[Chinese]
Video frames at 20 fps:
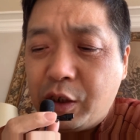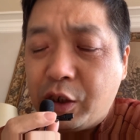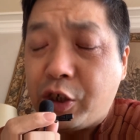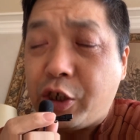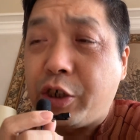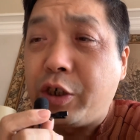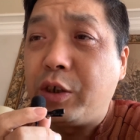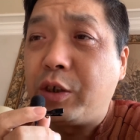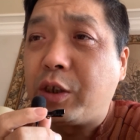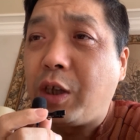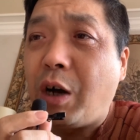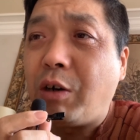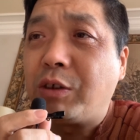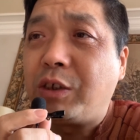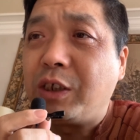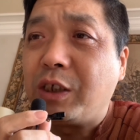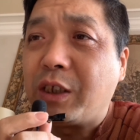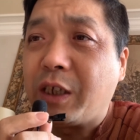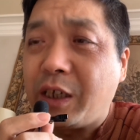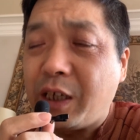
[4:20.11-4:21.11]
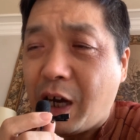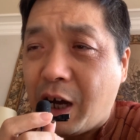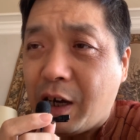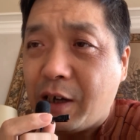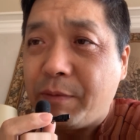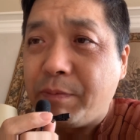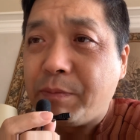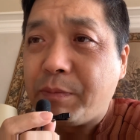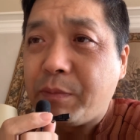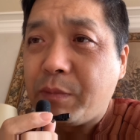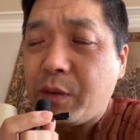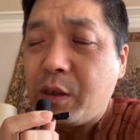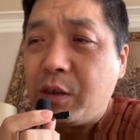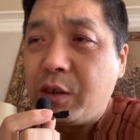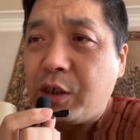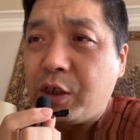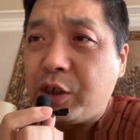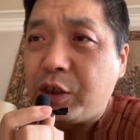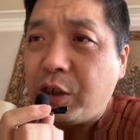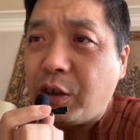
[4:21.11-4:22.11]
赤道几内亚，
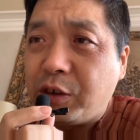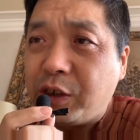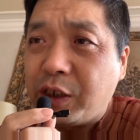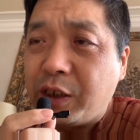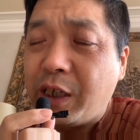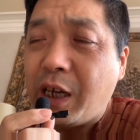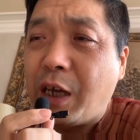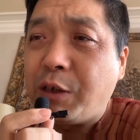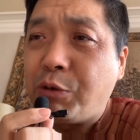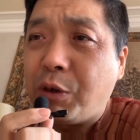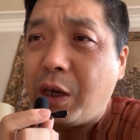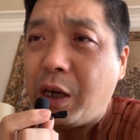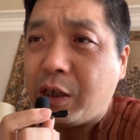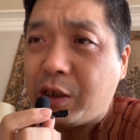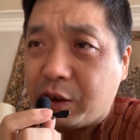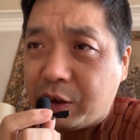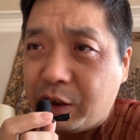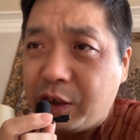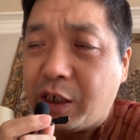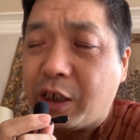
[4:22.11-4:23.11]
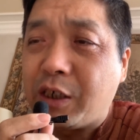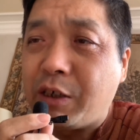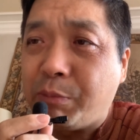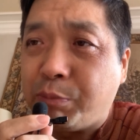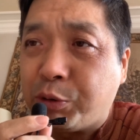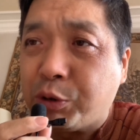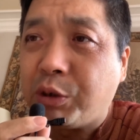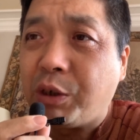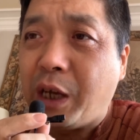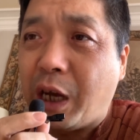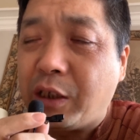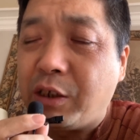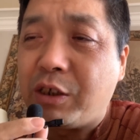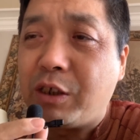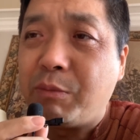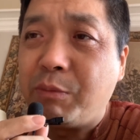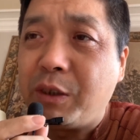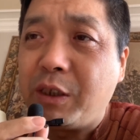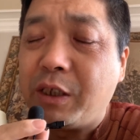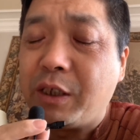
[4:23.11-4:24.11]
赤道几内亚原来可能也是葡萄牙的
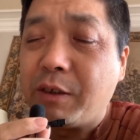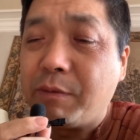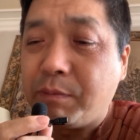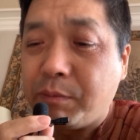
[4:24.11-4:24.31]
殖民地，